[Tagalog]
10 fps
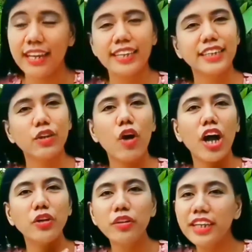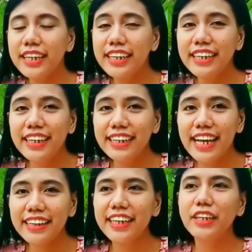Kasi kung ano naririnig
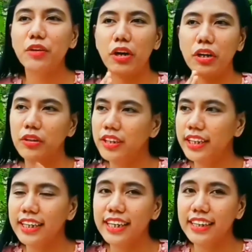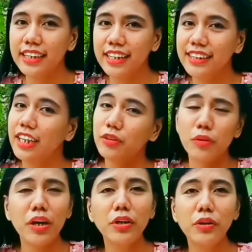natin, kung ano nakikita natin, at
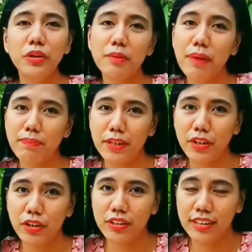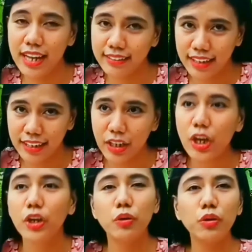kung ano yung napapanood natin,
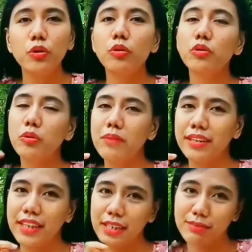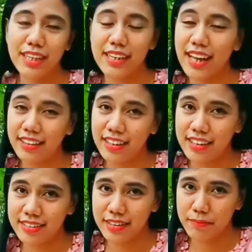yun yung tumatanim sa
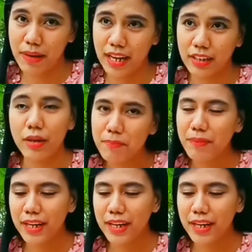ating isipan.